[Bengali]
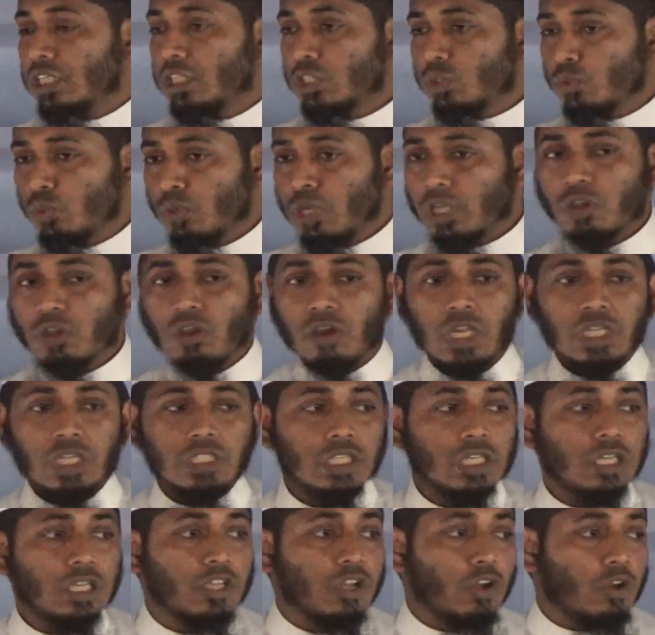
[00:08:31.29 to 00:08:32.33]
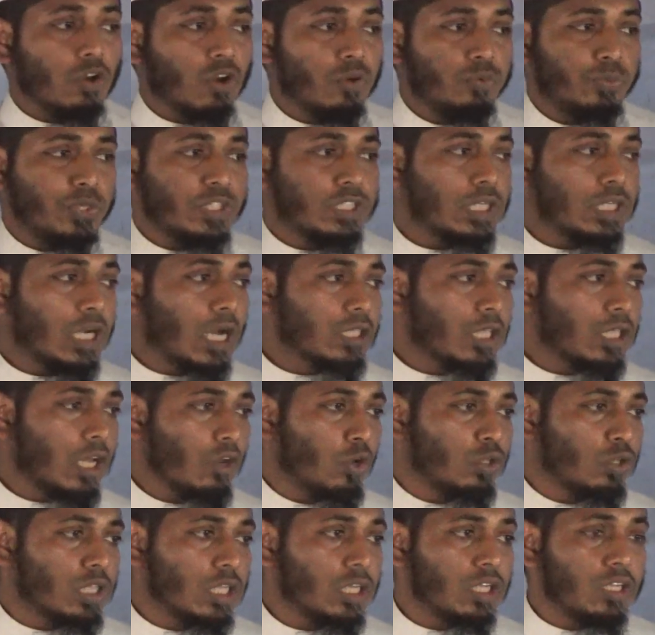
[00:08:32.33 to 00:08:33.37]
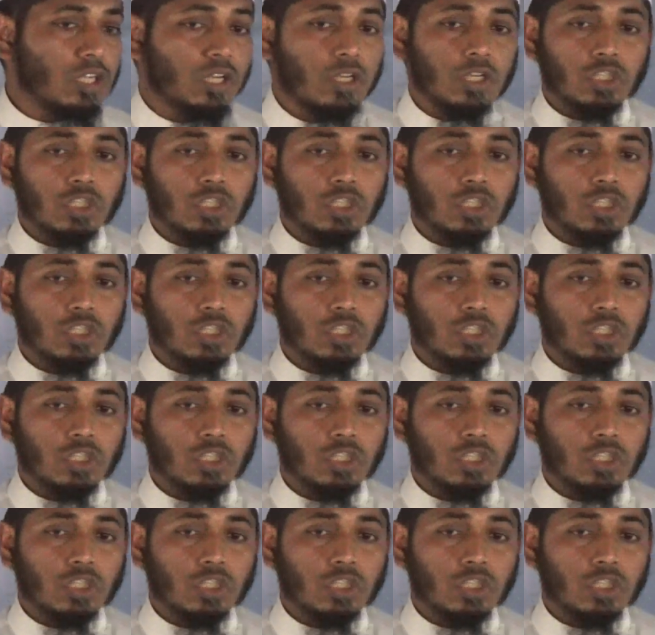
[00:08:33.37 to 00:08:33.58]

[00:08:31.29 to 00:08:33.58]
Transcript: স্কুলে কলেজে অফিসে আদালতে